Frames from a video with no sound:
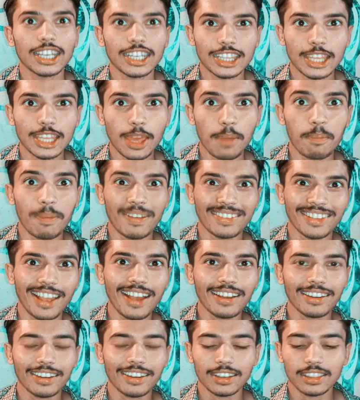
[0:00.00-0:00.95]
करती है
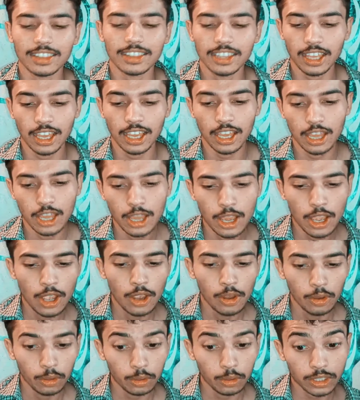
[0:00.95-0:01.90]
मजाक करती है
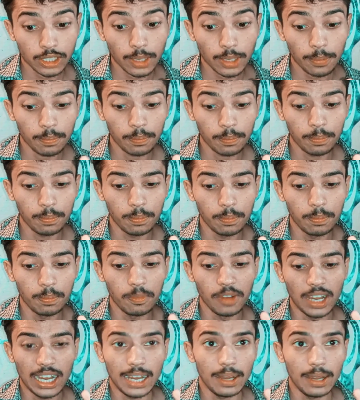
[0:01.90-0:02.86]
उसके
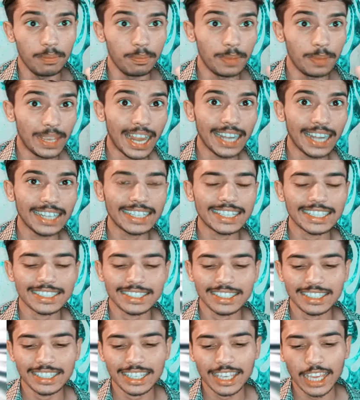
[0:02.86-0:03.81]
बिहाइंड द
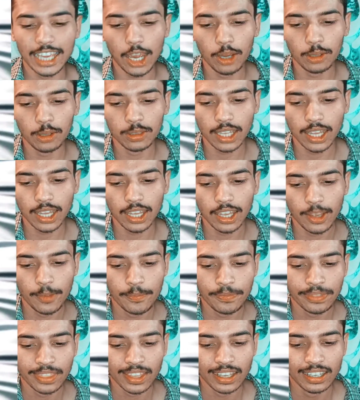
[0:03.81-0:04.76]
सीन क्या होता है
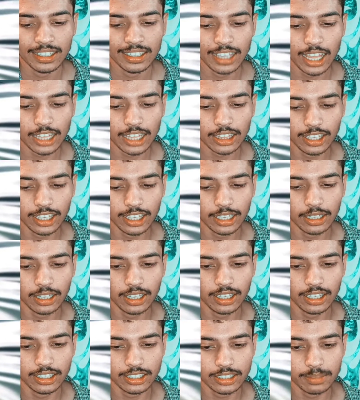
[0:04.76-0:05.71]
या तो
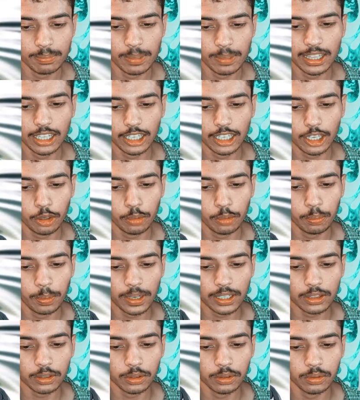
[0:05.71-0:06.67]
एक इसमें देखें
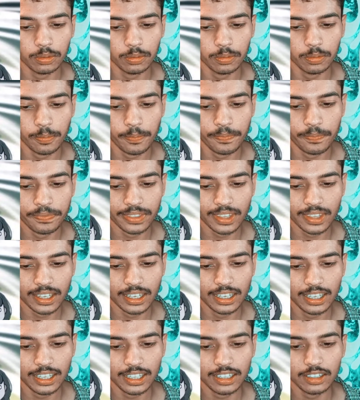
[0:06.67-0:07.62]
ऊपर तो
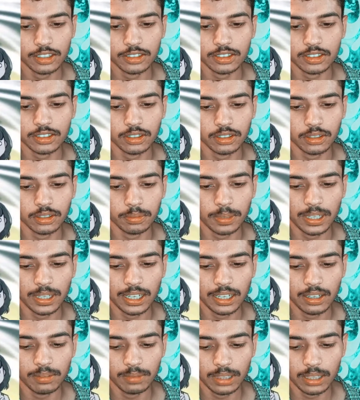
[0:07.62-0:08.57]
इसको तो
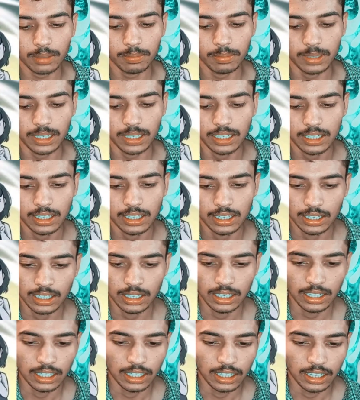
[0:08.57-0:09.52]
पहले मतलब
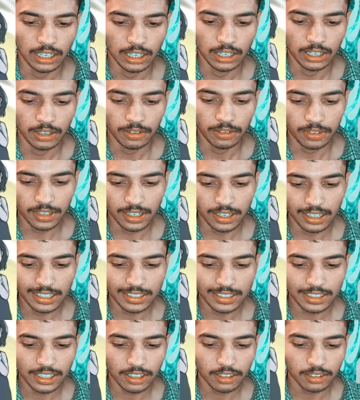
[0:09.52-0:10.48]
फिर
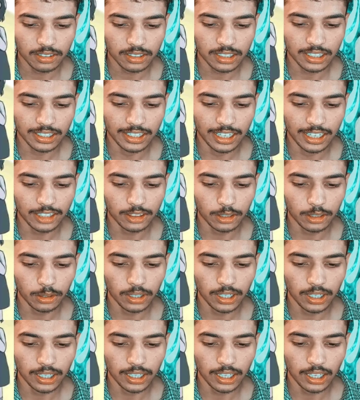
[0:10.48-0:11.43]
नीचे उसकी डेथ
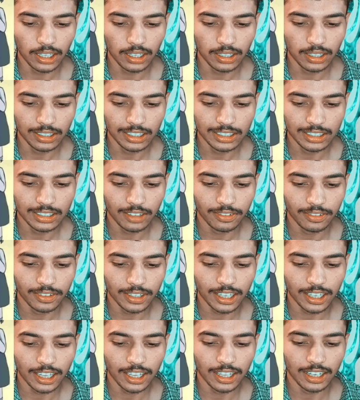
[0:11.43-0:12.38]
हो गई है नीचे
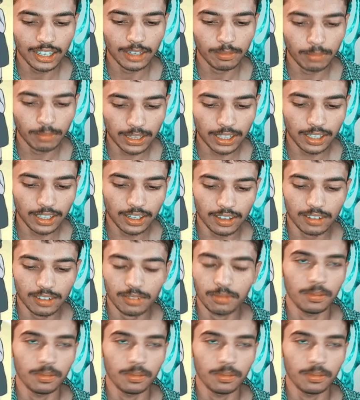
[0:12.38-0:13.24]
फिर केयरिंग मदर